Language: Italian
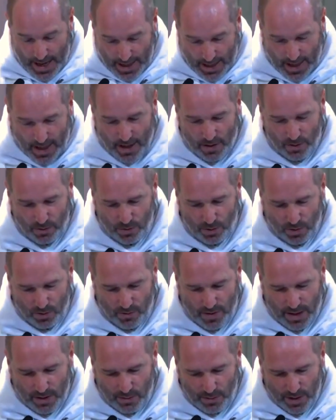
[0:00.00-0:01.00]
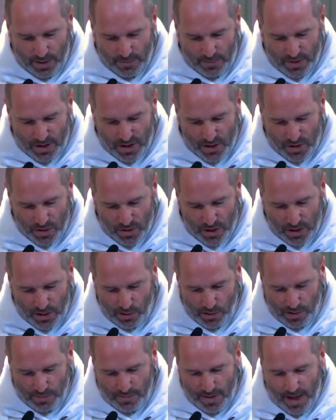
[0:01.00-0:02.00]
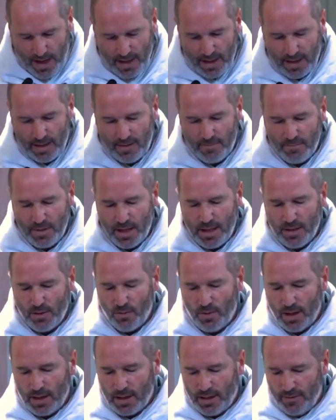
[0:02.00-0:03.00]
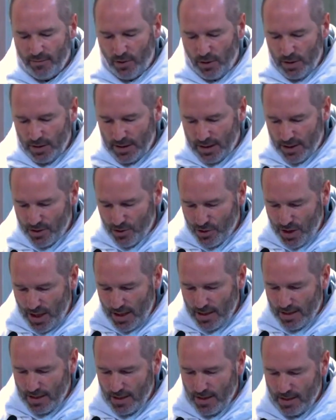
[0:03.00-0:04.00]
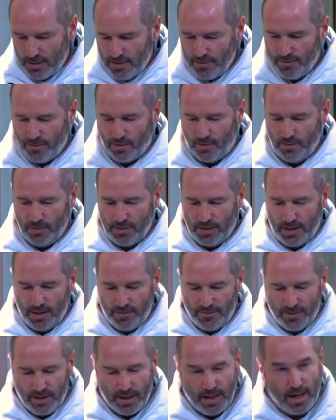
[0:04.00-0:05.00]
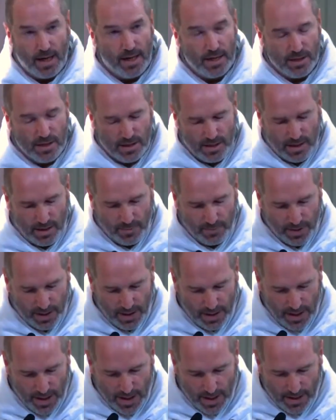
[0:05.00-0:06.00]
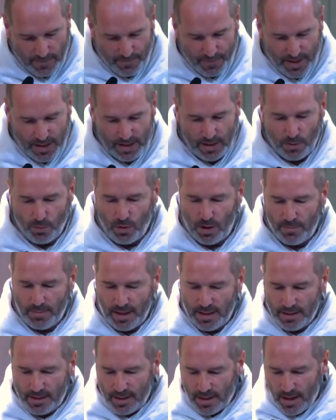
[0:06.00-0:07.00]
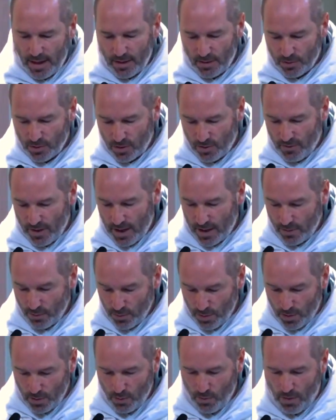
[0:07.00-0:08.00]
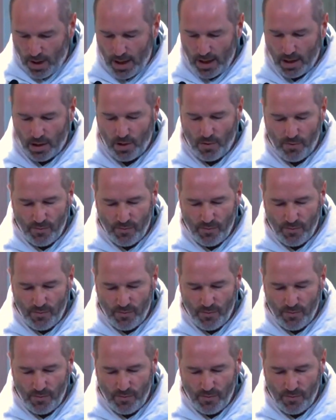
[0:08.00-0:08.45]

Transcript: È raro trovare una persona che non rimanga almeno qualche volta scettica di fronte all'efficacia della preghiera ed è ugualmente raro trovare uno il quale